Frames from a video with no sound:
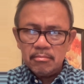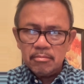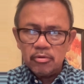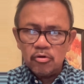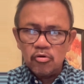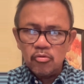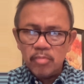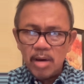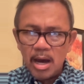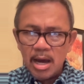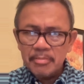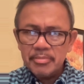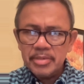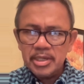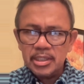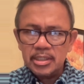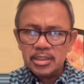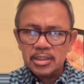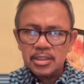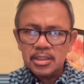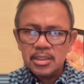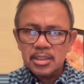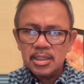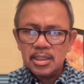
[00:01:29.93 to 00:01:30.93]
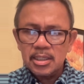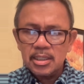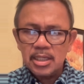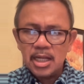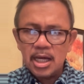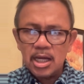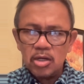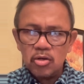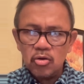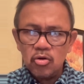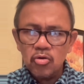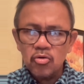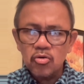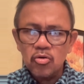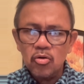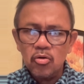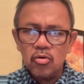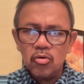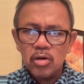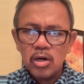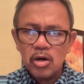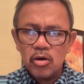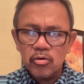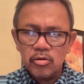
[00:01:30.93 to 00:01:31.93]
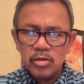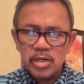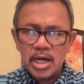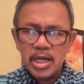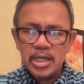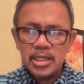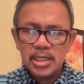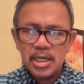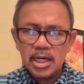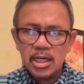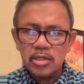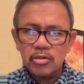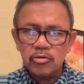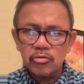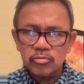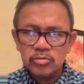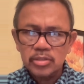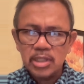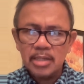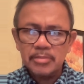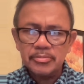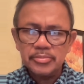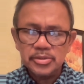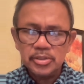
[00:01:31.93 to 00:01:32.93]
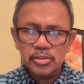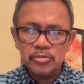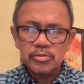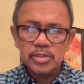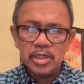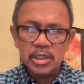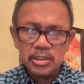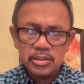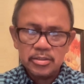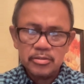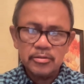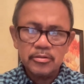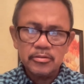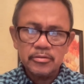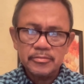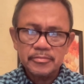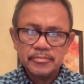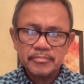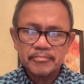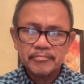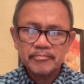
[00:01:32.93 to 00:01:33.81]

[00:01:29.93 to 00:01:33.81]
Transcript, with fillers: gumamit ng logo kaugnay ng noontime show na ito.